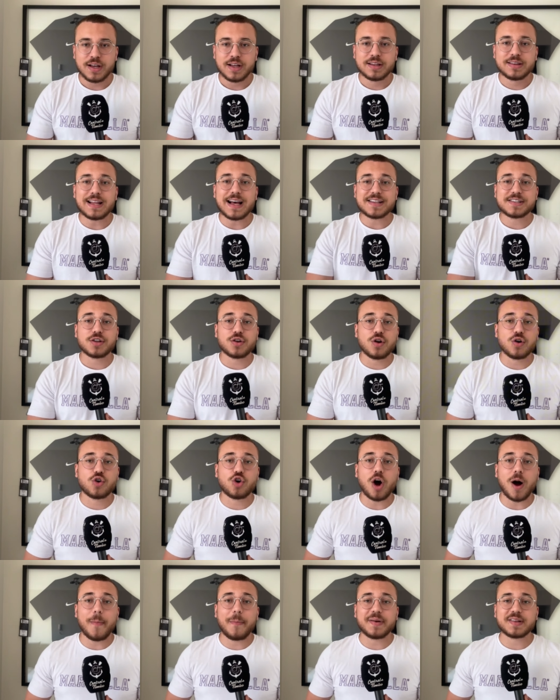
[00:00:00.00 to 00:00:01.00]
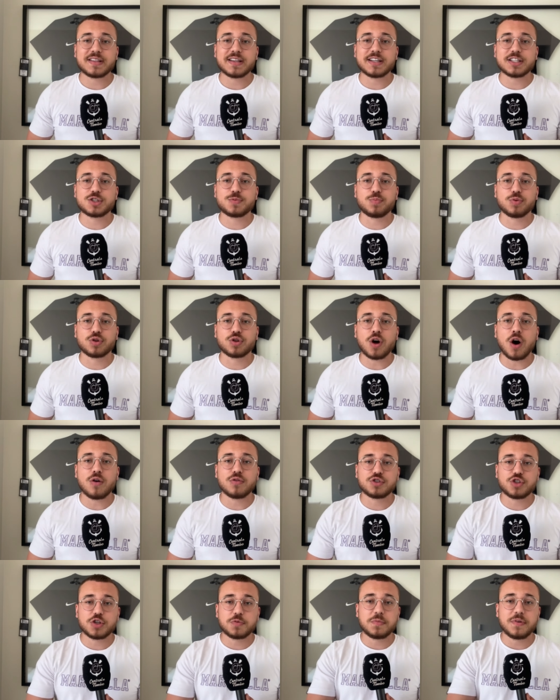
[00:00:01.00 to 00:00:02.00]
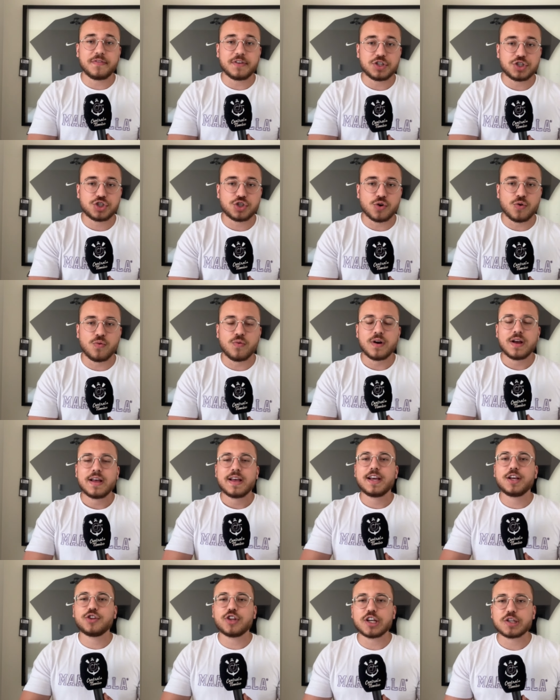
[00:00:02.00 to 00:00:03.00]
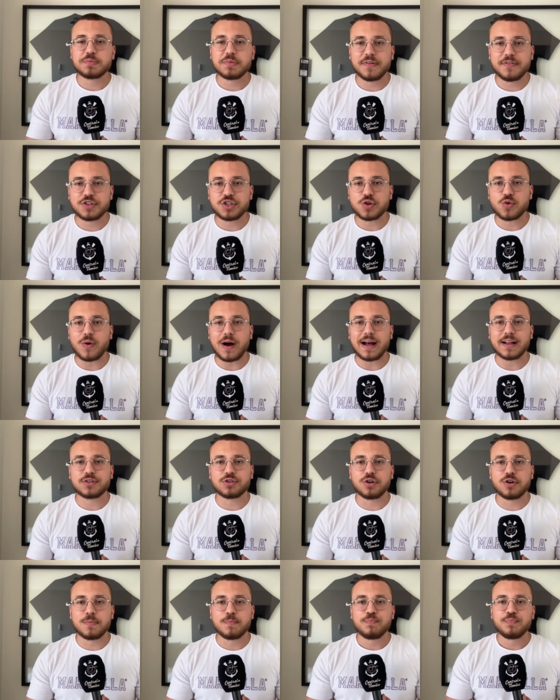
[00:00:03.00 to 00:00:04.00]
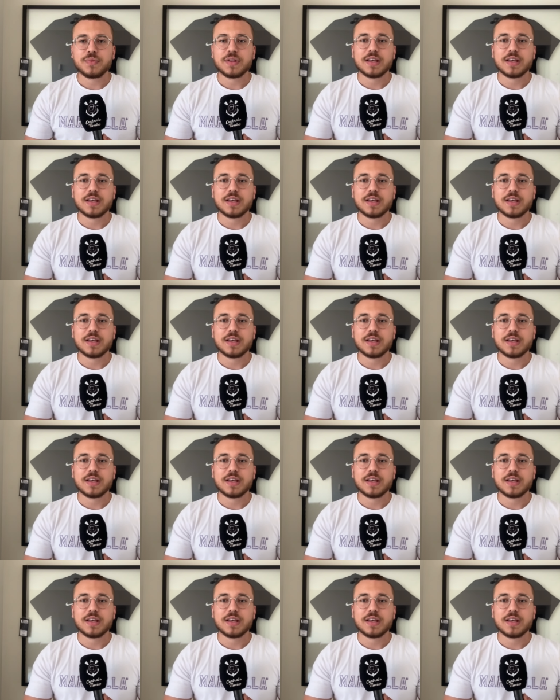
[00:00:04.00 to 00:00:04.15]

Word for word: Nas Eurocopas em que disputou 2021 e 2024,